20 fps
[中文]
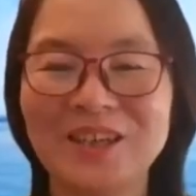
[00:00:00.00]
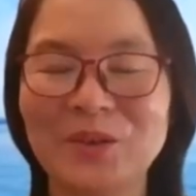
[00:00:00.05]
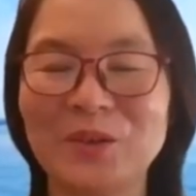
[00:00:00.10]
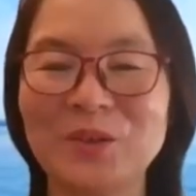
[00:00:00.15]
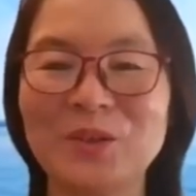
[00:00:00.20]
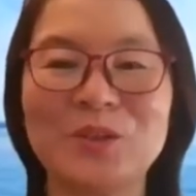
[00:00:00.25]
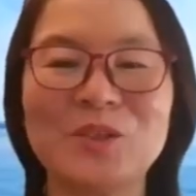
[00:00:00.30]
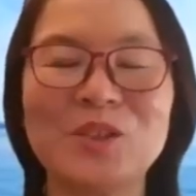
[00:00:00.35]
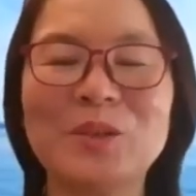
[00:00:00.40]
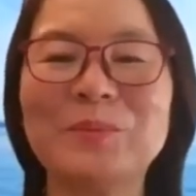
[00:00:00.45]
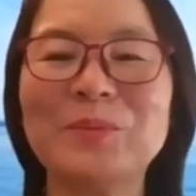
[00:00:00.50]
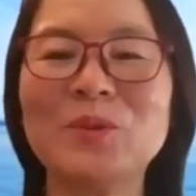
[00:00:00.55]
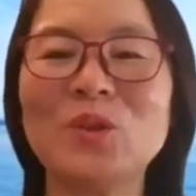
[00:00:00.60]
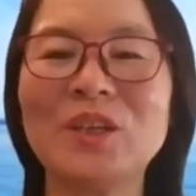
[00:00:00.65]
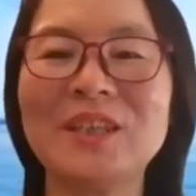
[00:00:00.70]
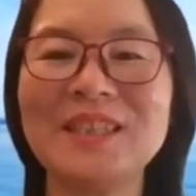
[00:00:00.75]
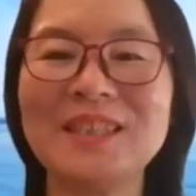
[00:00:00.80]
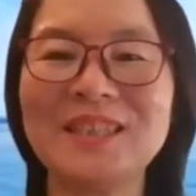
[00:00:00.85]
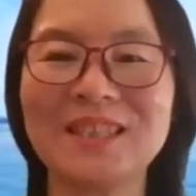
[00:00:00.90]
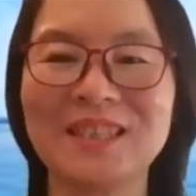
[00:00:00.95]
我说有这么多
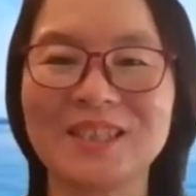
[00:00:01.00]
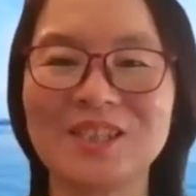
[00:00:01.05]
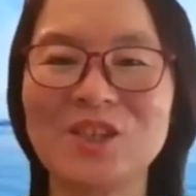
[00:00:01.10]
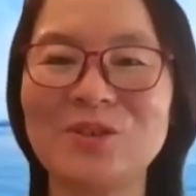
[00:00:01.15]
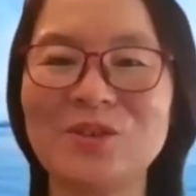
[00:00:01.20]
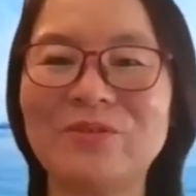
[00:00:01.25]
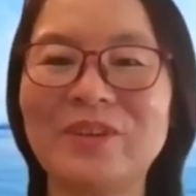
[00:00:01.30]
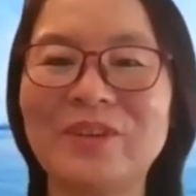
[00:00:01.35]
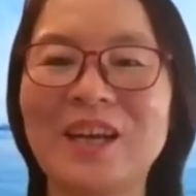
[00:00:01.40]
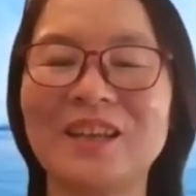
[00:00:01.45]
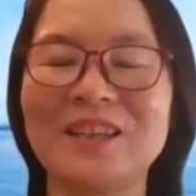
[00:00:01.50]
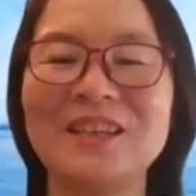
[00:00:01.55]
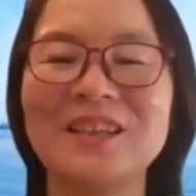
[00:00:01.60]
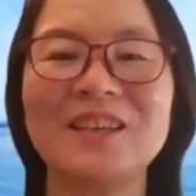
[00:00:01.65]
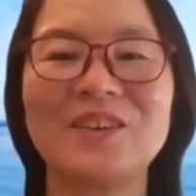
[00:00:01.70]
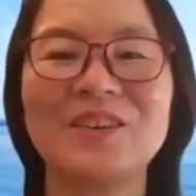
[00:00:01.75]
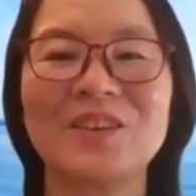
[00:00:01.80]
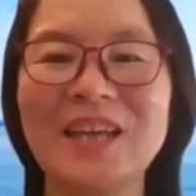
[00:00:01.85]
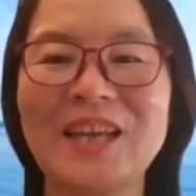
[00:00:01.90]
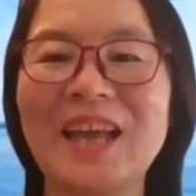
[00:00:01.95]
人请吃饭，
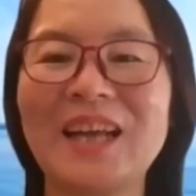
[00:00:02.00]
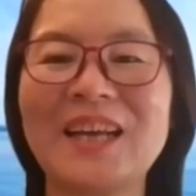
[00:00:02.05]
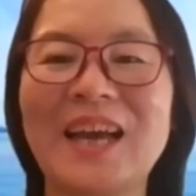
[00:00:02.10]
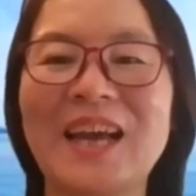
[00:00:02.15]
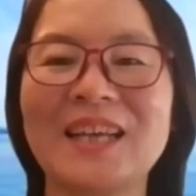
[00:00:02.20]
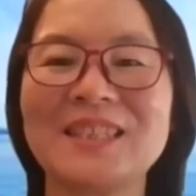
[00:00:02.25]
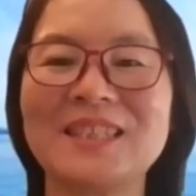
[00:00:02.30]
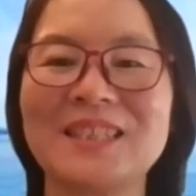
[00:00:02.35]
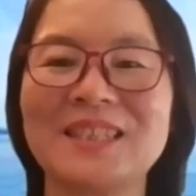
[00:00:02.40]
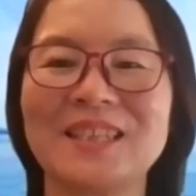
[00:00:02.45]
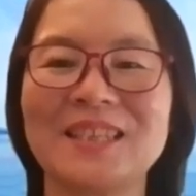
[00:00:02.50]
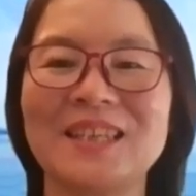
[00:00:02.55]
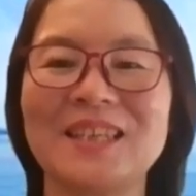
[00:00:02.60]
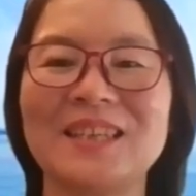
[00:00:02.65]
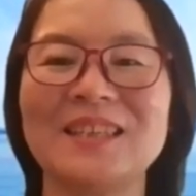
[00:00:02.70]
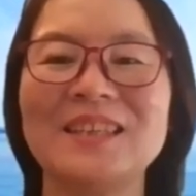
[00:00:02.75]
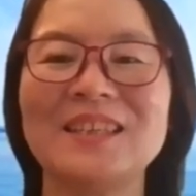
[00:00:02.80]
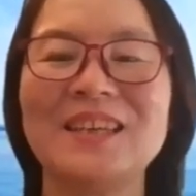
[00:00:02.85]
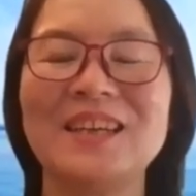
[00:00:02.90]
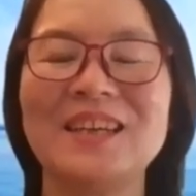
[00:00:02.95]
太开心了，
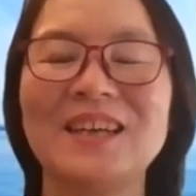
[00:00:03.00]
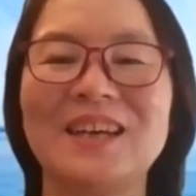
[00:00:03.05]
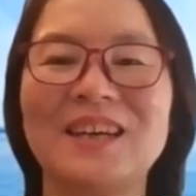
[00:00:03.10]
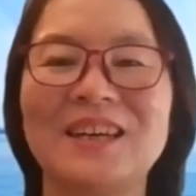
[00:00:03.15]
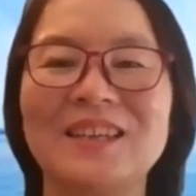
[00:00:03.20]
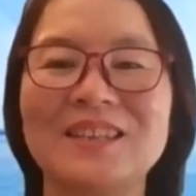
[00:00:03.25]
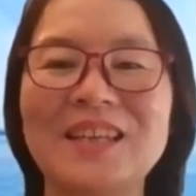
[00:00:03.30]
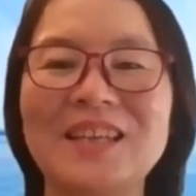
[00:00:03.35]
啊！